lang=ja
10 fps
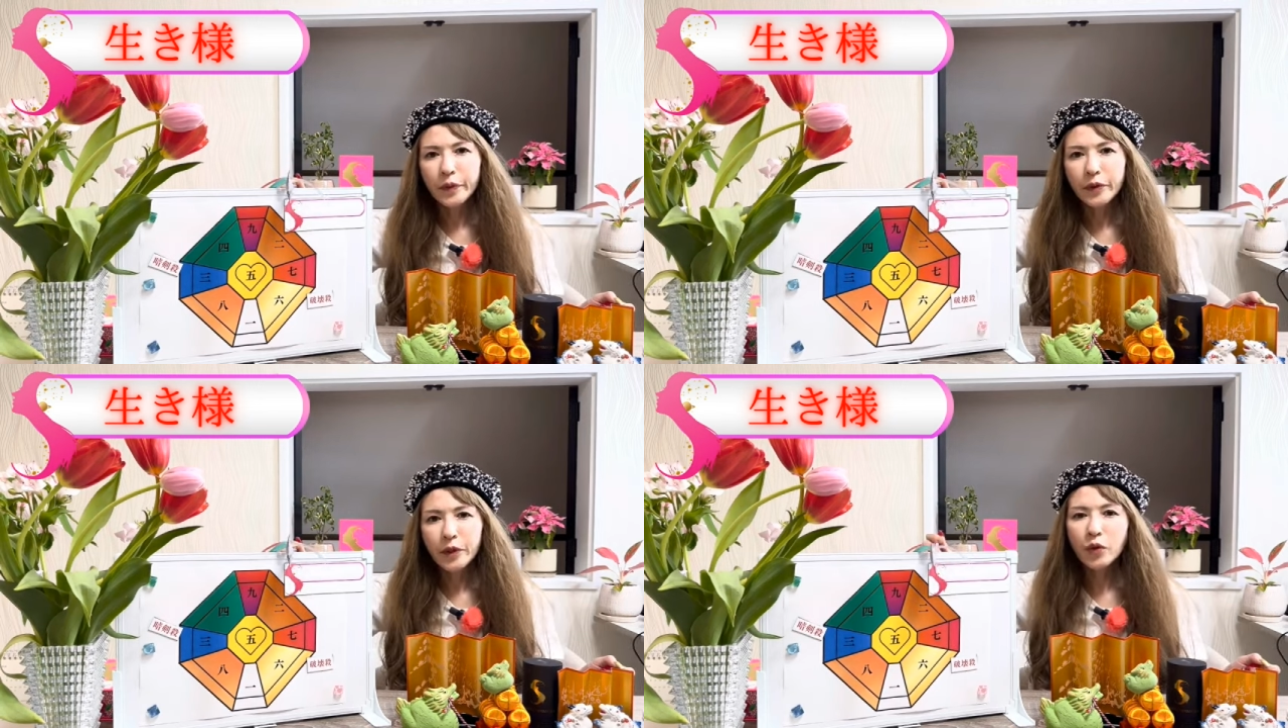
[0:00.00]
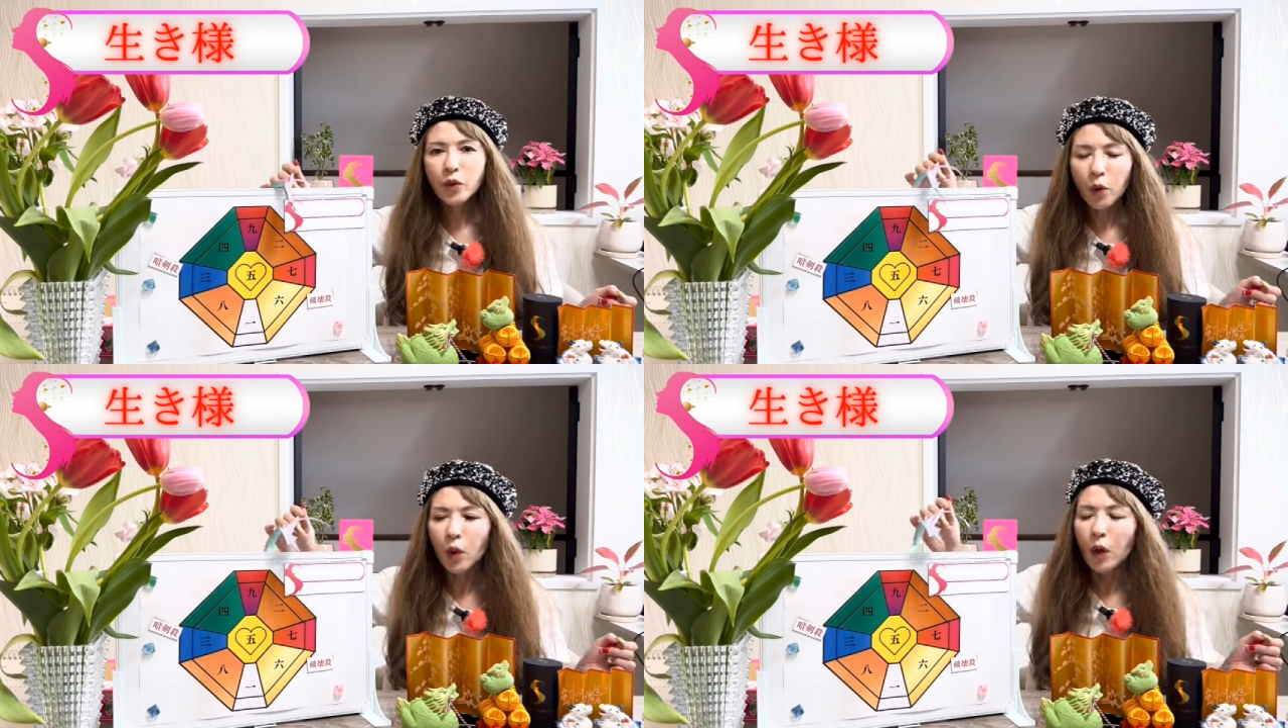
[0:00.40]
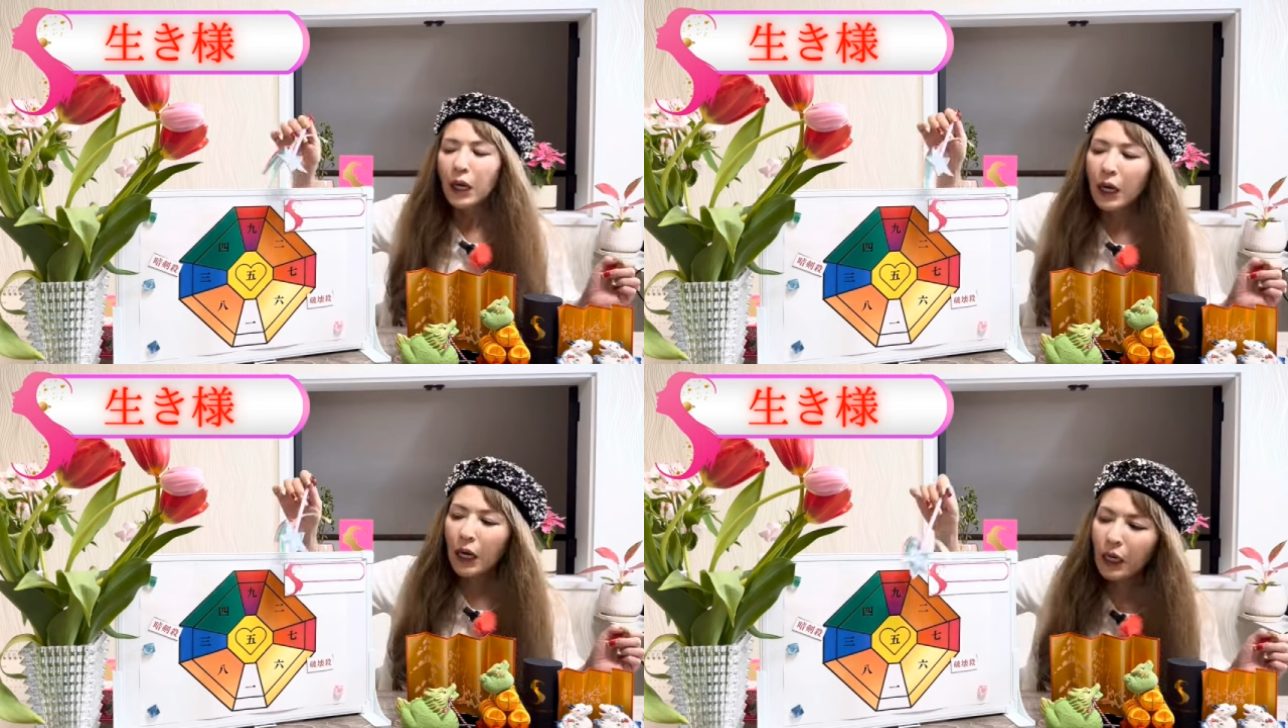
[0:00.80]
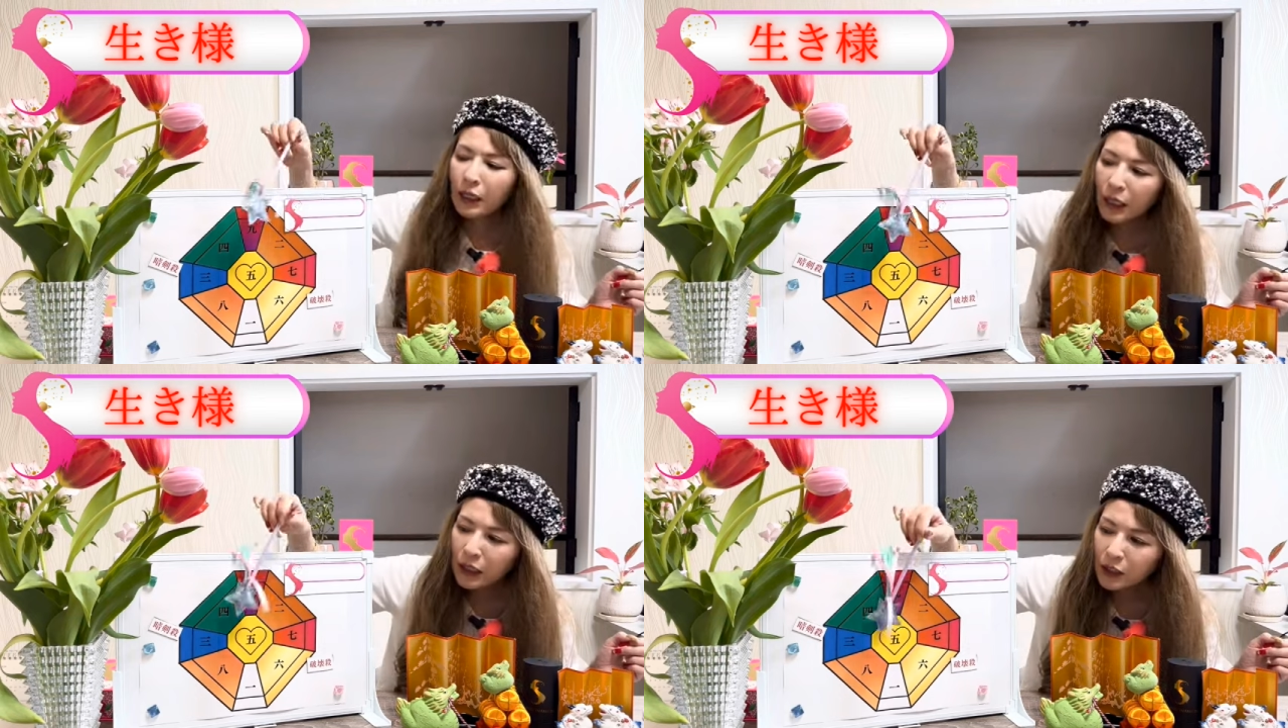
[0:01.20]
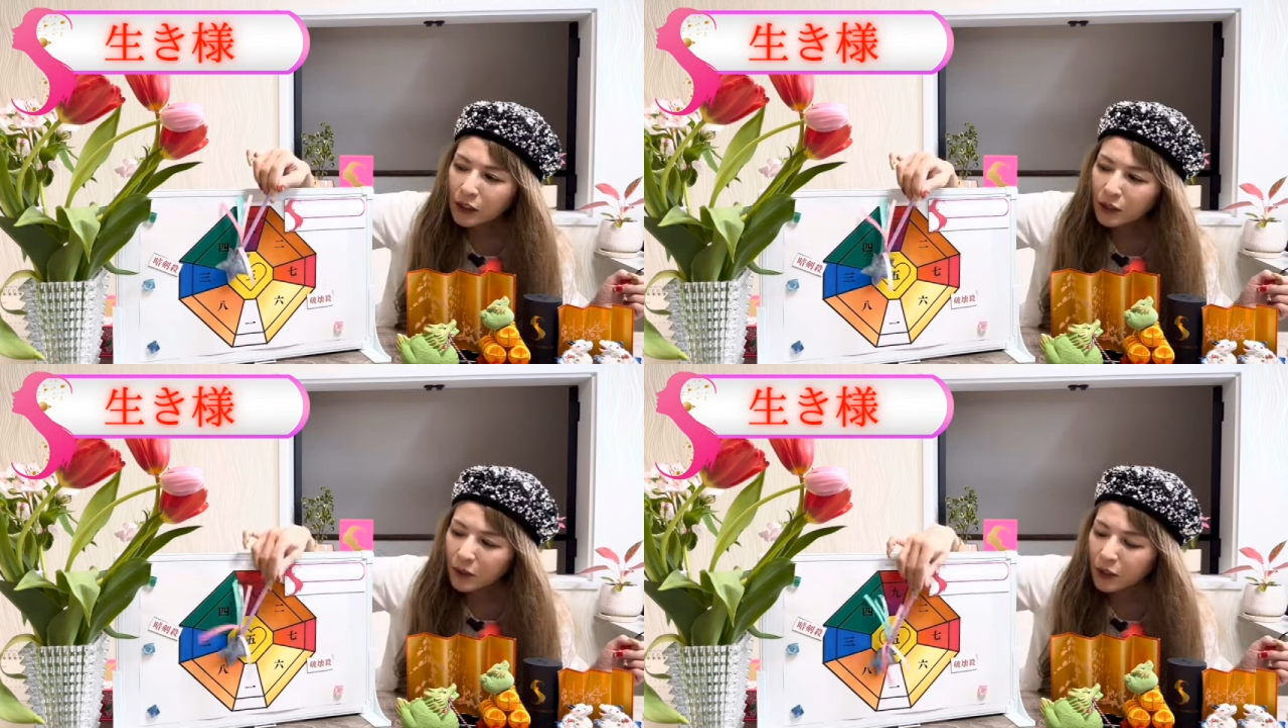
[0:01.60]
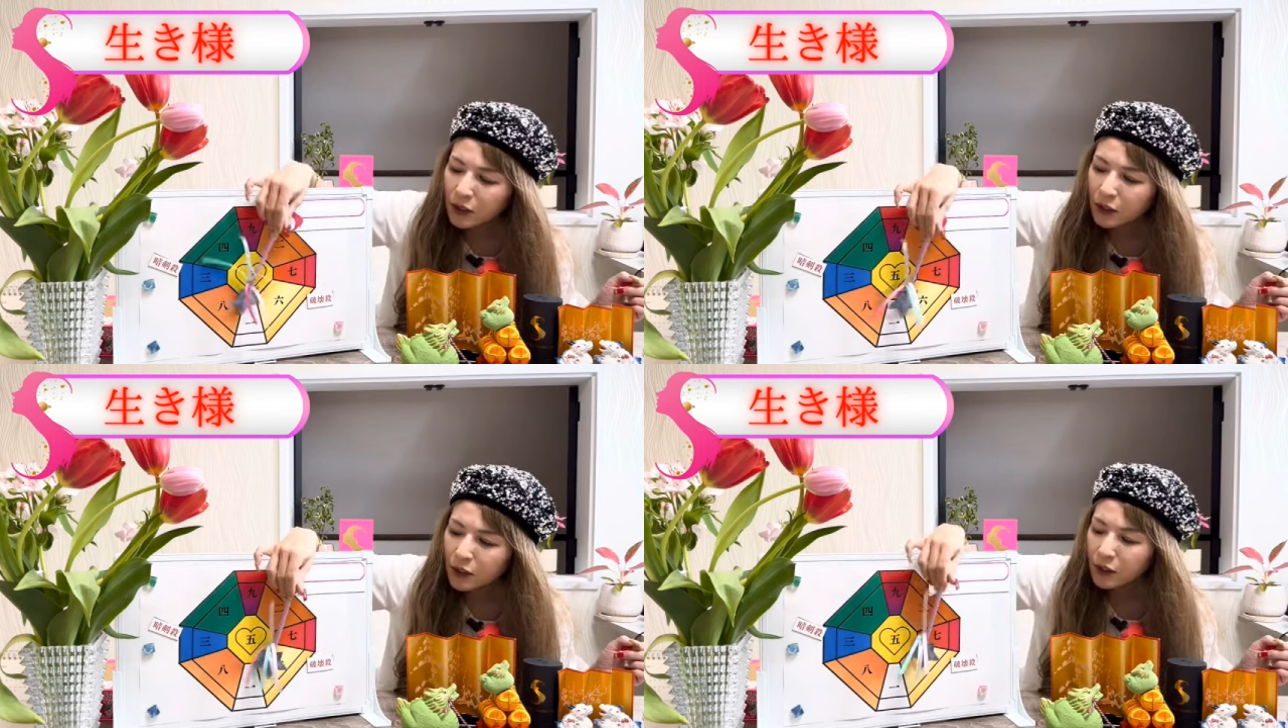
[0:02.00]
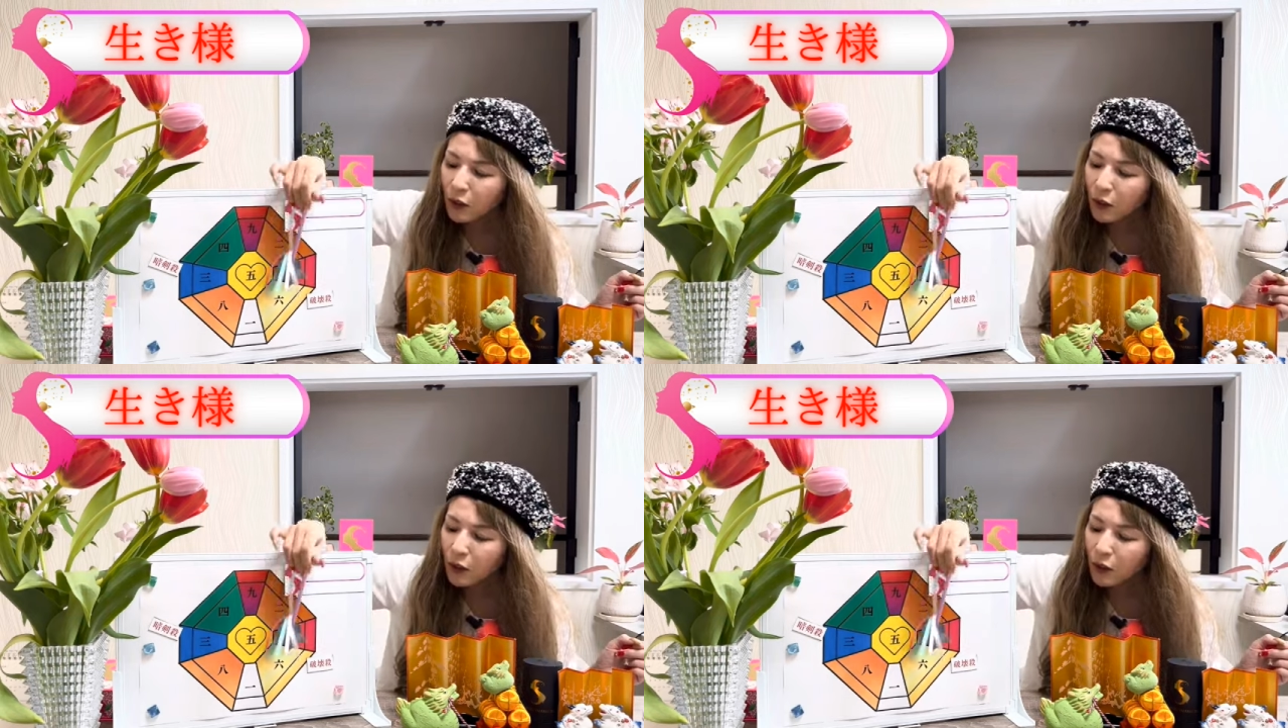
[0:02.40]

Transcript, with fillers: ていうのを、あらかじめ知っ